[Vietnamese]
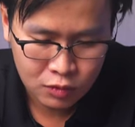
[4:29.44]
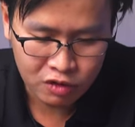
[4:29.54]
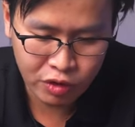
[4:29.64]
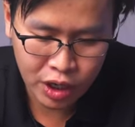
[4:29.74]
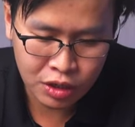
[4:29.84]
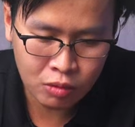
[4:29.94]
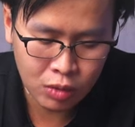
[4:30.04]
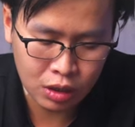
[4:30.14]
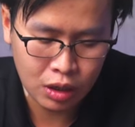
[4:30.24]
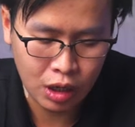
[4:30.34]
Và cá nhân
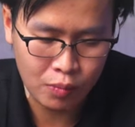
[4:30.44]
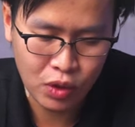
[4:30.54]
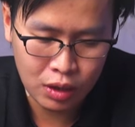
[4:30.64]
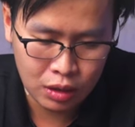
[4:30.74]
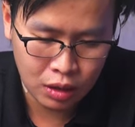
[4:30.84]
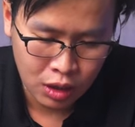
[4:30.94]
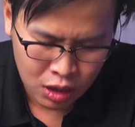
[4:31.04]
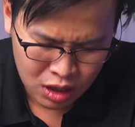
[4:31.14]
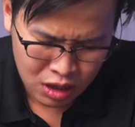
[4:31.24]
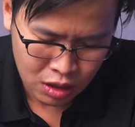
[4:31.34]
mình thì cảm thấy nó
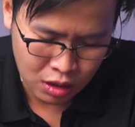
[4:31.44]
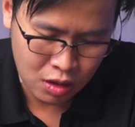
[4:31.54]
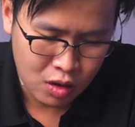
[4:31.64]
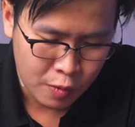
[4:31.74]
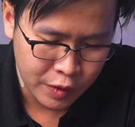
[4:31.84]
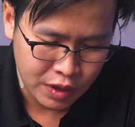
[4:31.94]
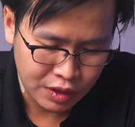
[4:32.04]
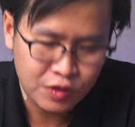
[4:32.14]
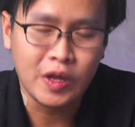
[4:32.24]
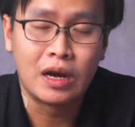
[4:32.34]
nó có cái gì đó
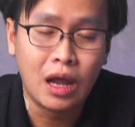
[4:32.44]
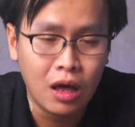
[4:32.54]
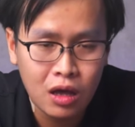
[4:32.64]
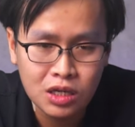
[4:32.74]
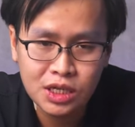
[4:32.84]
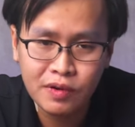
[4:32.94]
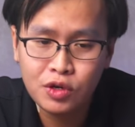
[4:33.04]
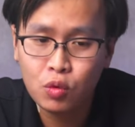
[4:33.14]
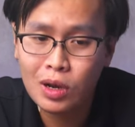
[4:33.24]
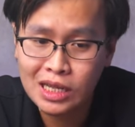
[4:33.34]
nó tiện lợi hơn so với
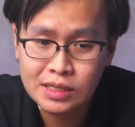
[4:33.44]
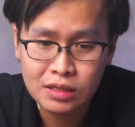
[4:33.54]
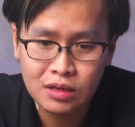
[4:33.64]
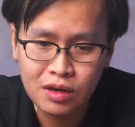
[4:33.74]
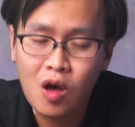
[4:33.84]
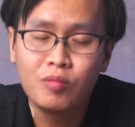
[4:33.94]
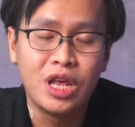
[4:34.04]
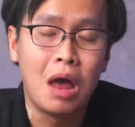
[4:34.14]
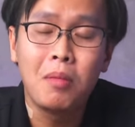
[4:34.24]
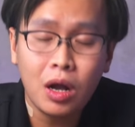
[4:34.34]
True Wireless, nó không
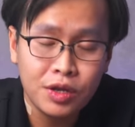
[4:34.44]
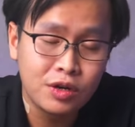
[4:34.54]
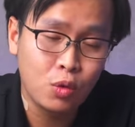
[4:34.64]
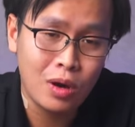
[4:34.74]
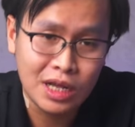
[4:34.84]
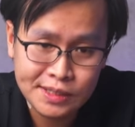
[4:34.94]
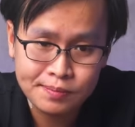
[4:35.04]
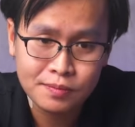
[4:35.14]
dễ mất như True Wireless.